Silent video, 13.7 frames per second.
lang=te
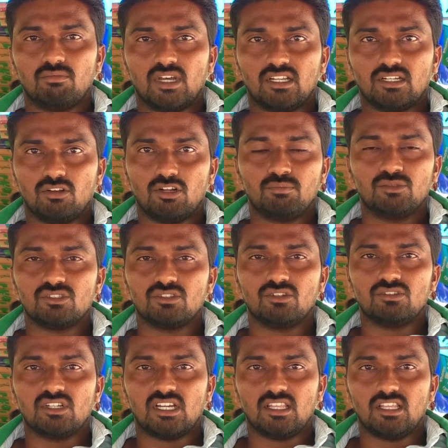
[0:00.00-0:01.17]
మా డెవలప్ నుంచి
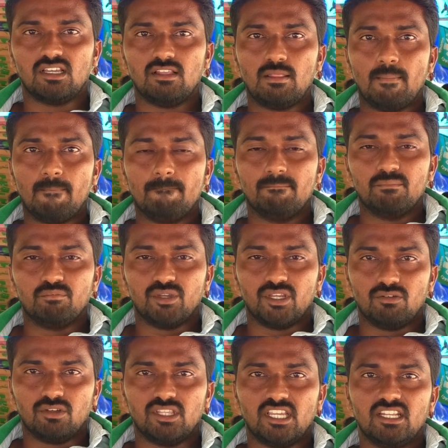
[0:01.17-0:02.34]
కొంచెం కాదా
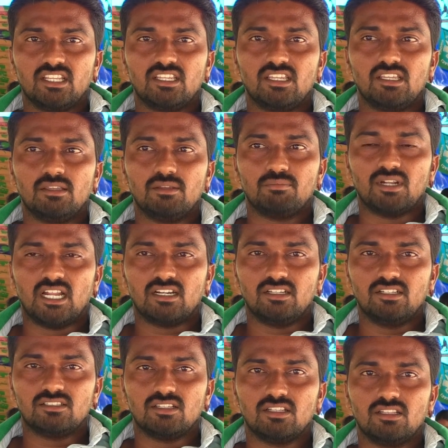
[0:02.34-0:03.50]
మేము దేనికి
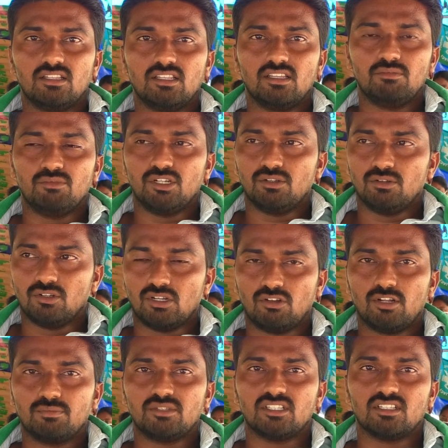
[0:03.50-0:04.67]
ప్లాట్లు ఇచ్చింది మీరు
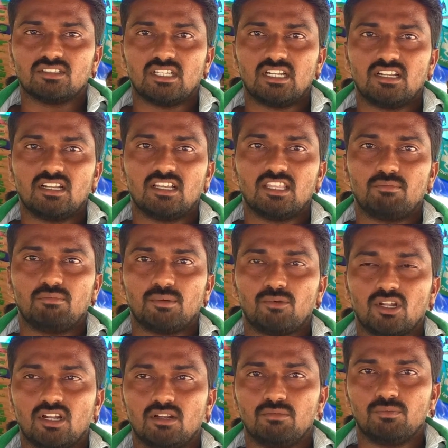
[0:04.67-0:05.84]
డెవలప్ చేసి అన్నారు కదా మా
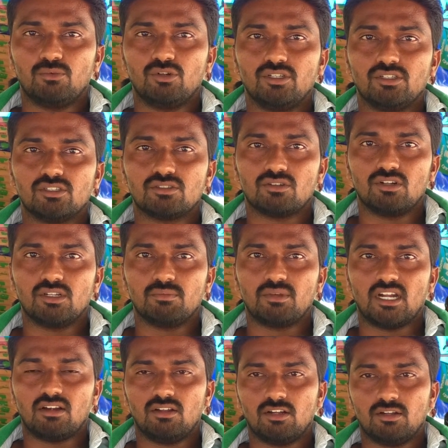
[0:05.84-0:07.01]
పొలాలు మేము పూలింగ్కి ఇచ్చుకొని
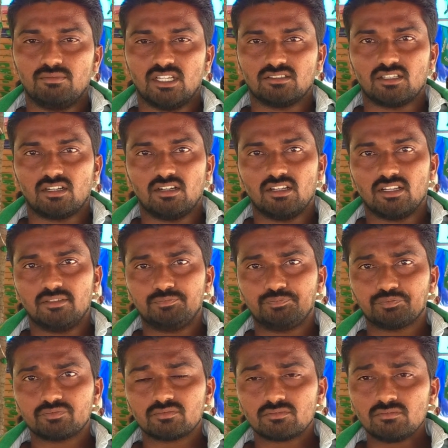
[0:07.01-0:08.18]
ప్లాట్లు డెవలప్ చేస్తారనేగా
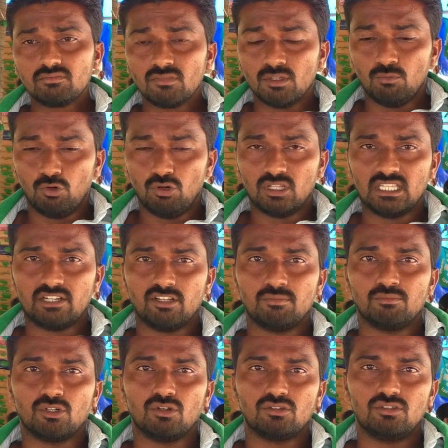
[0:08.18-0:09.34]
మూడు వందల
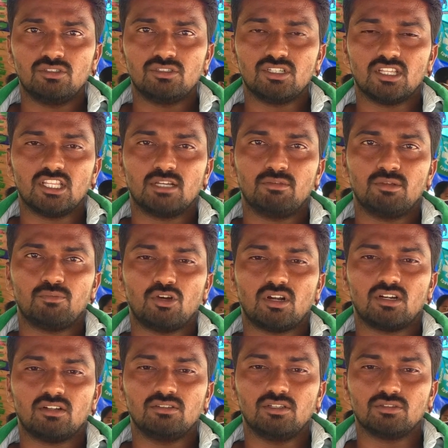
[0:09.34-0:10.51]
ఎనిమిది రోజుల నుంచి ఈ విధంగా మేము
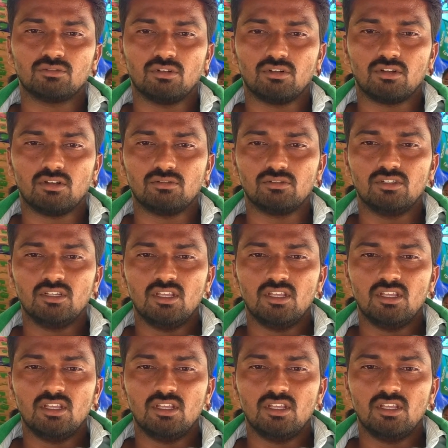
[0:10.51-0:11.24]
పోరాటం చేసుకుంటున్నాము